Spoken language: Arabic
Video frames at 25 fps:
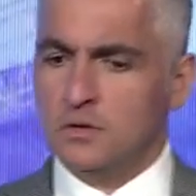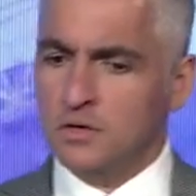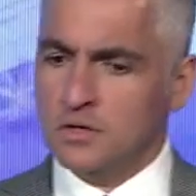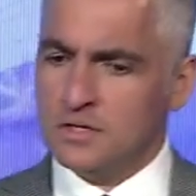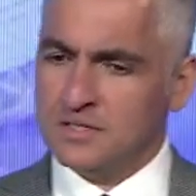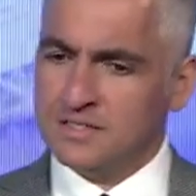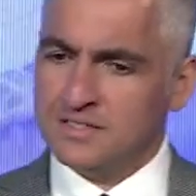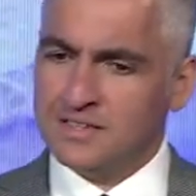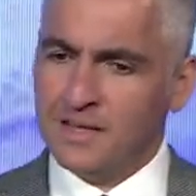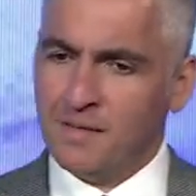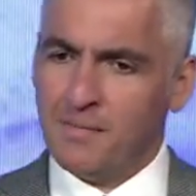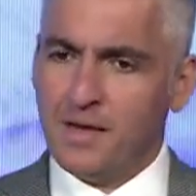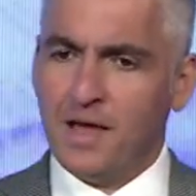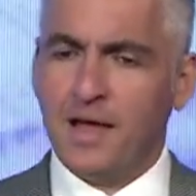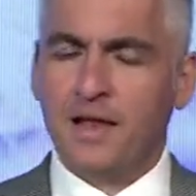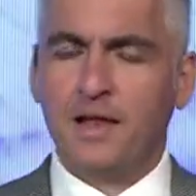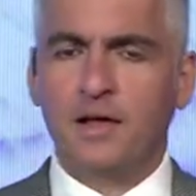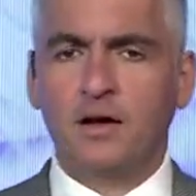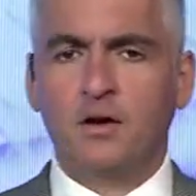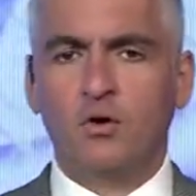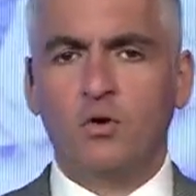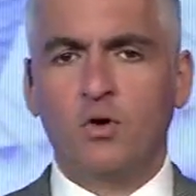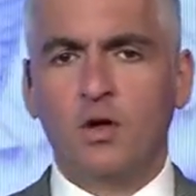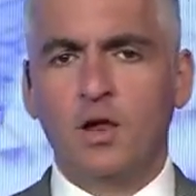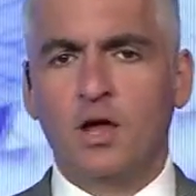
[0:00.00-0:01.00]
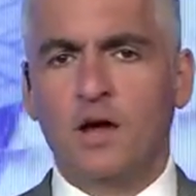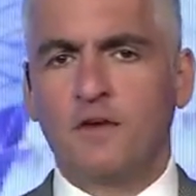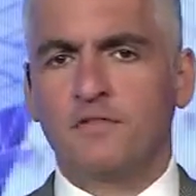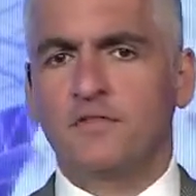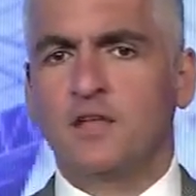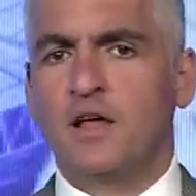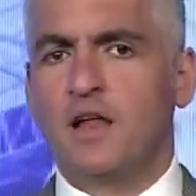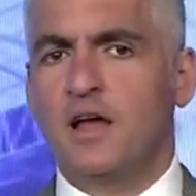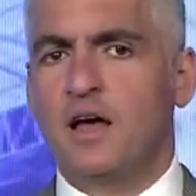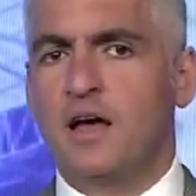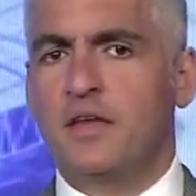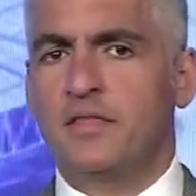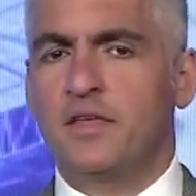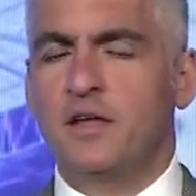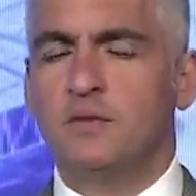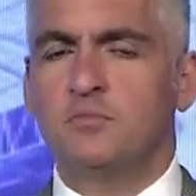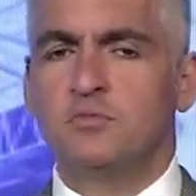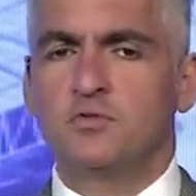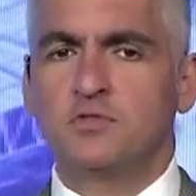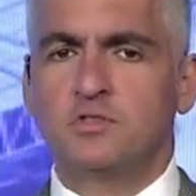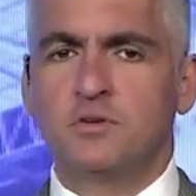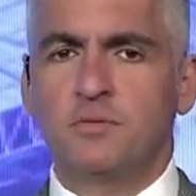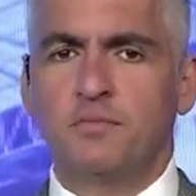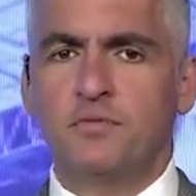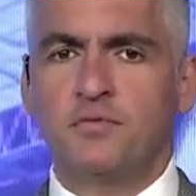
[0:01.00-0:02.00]
الزمالك هو الافضل هذا
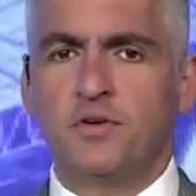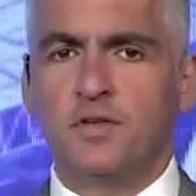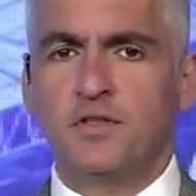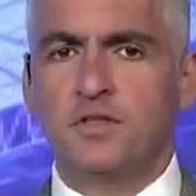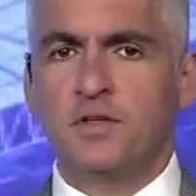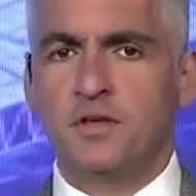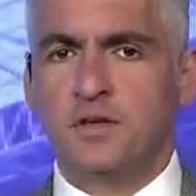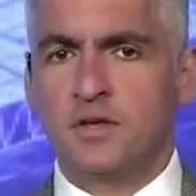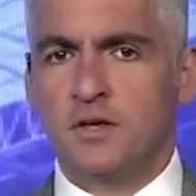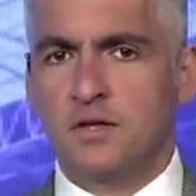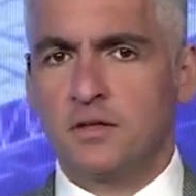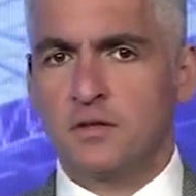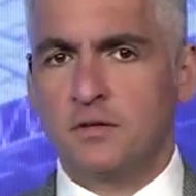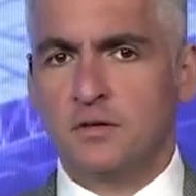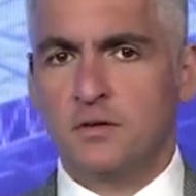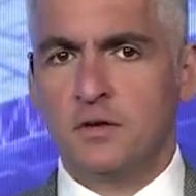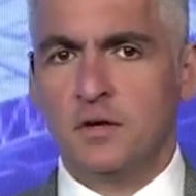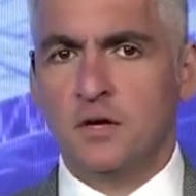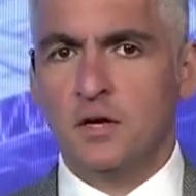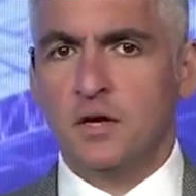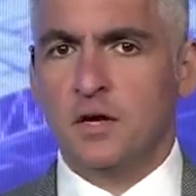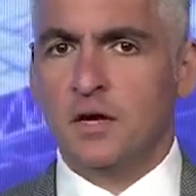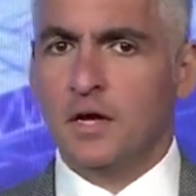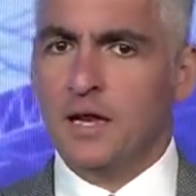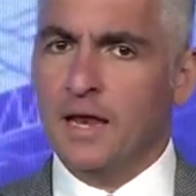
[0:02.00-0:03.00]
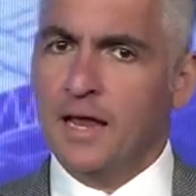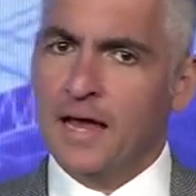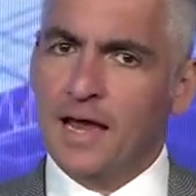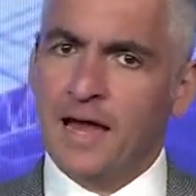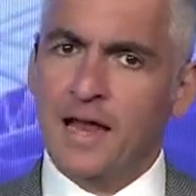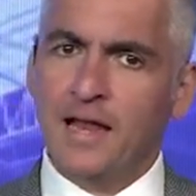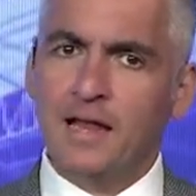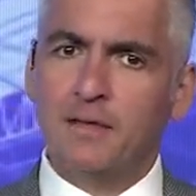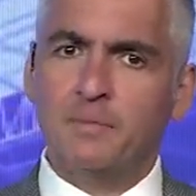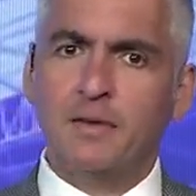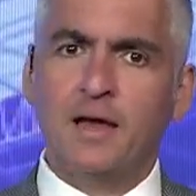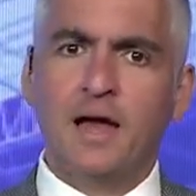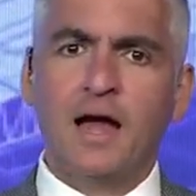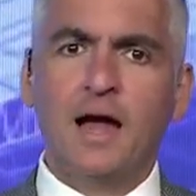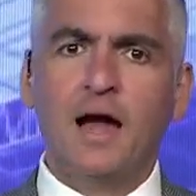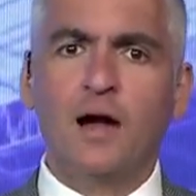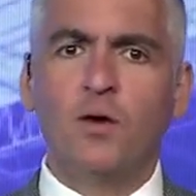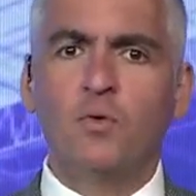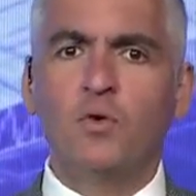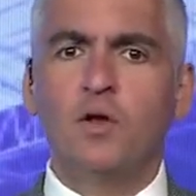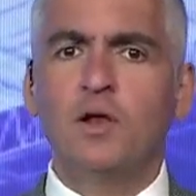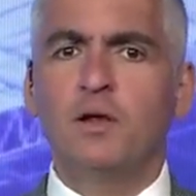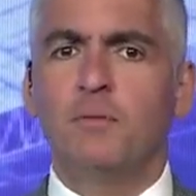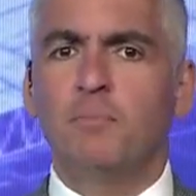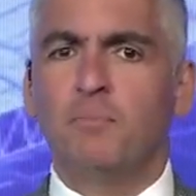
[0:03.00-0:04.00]
الموسم فنيا الاهلي
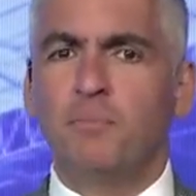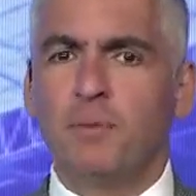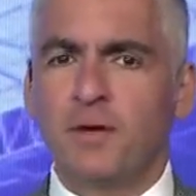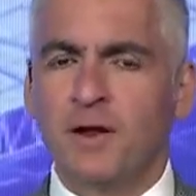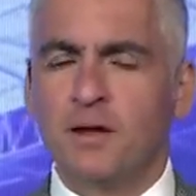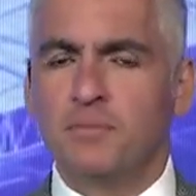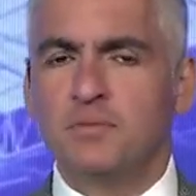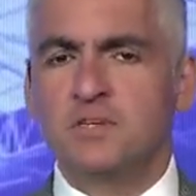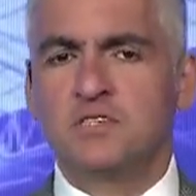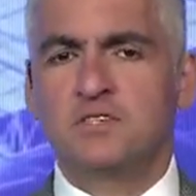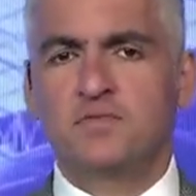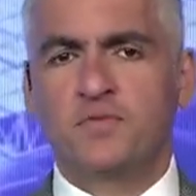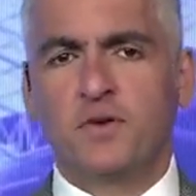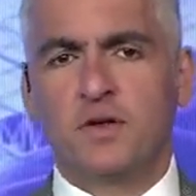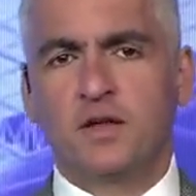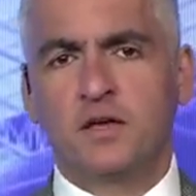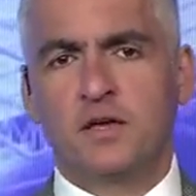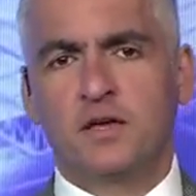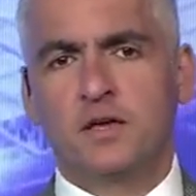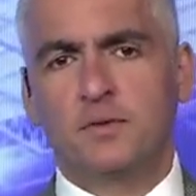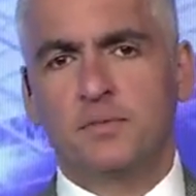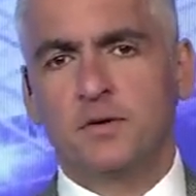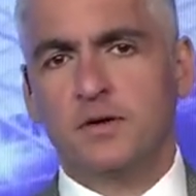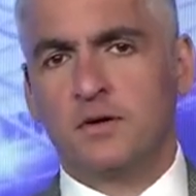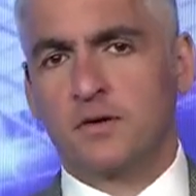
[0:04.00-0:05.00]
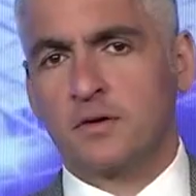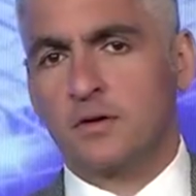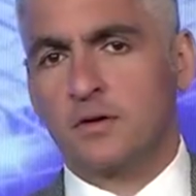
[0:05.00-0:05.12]
بيحاول بيراميدز فريق كبير